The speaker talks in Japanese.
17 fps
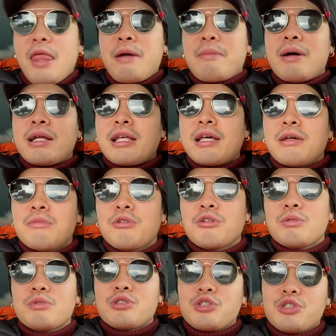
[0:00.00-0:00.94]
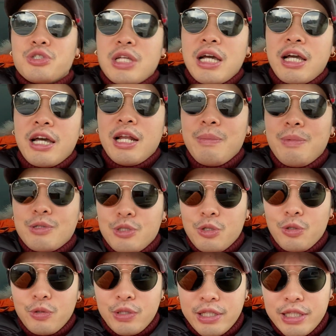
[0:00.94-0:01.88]
まあね、僕も中ダからも情
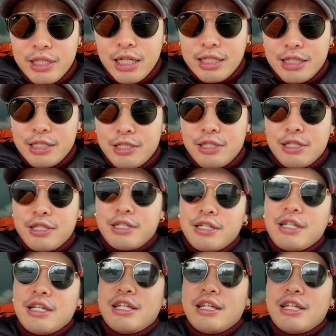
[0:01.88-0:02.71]
報を聞き出しつつ、